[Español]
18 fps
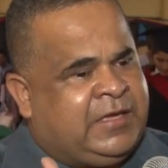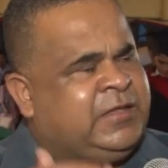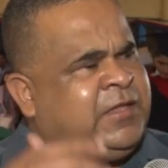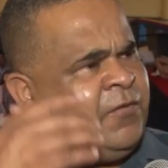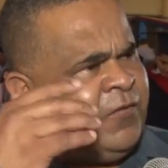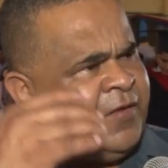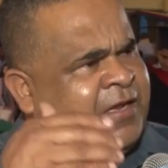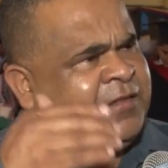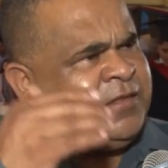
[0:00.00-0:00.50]
en
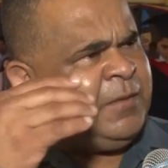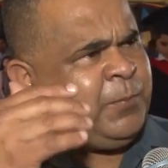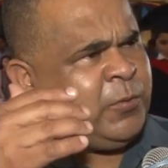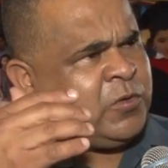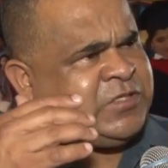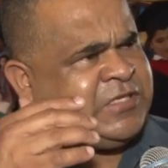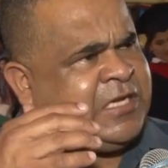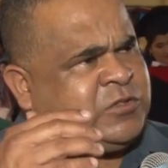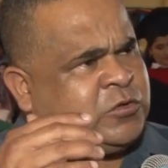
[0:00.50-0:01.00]
diferentes
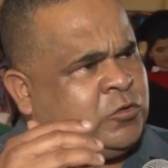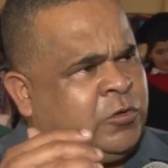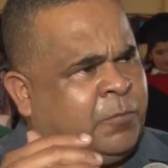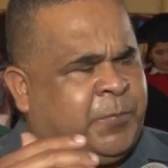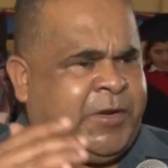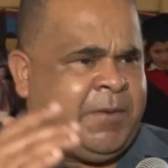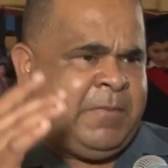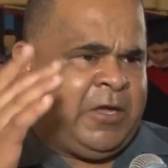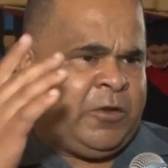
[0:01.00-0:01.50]
procesos, ¿no?
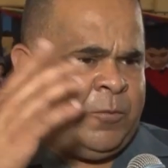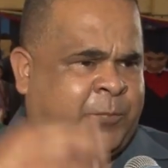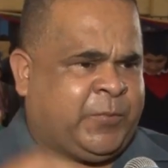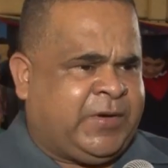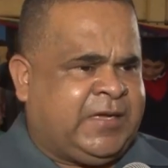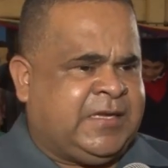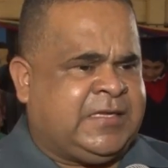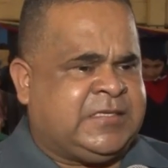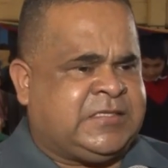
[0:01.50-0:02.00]
Primero
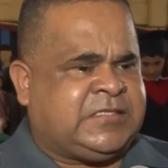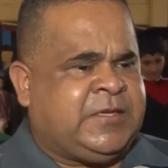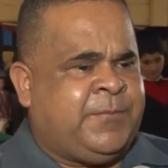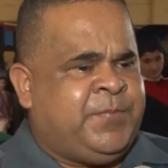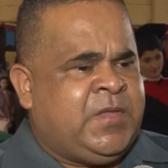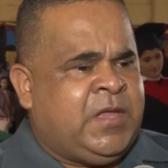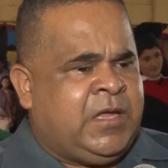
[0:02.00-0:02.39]
pues